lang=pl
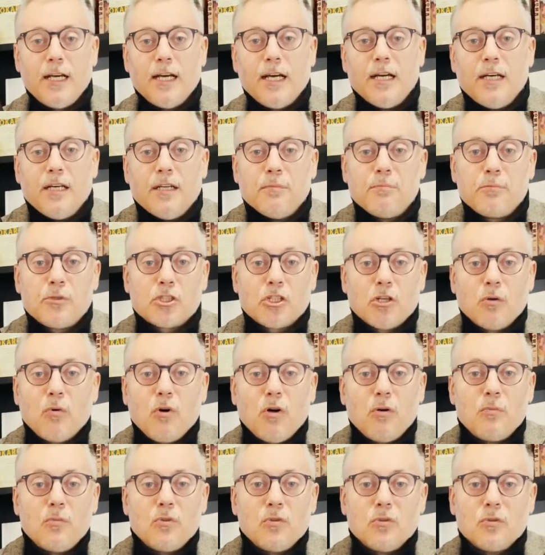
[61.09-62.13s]
E,
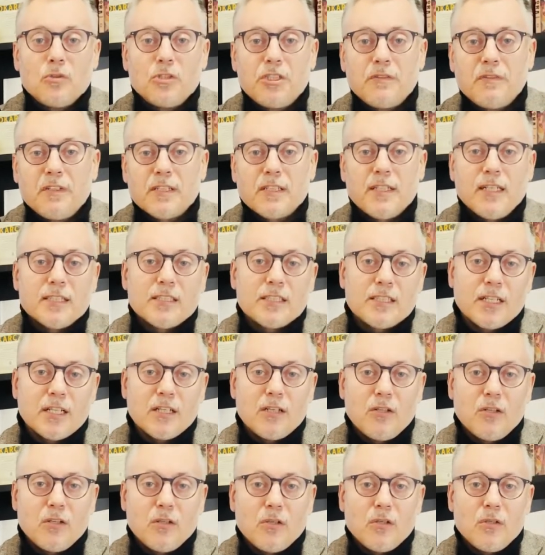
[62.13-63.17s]
przełomu XIX
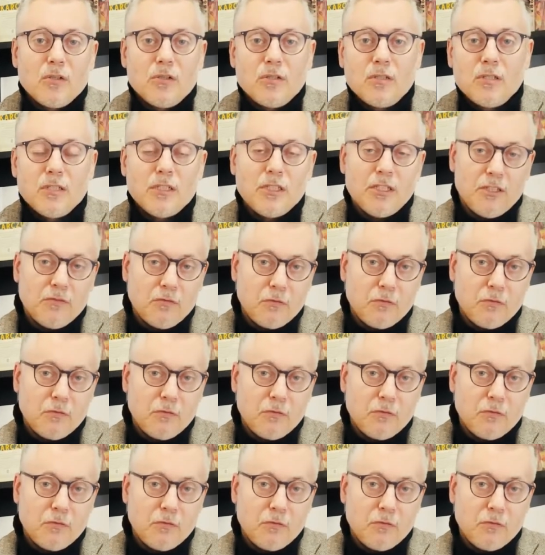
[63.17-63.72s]
i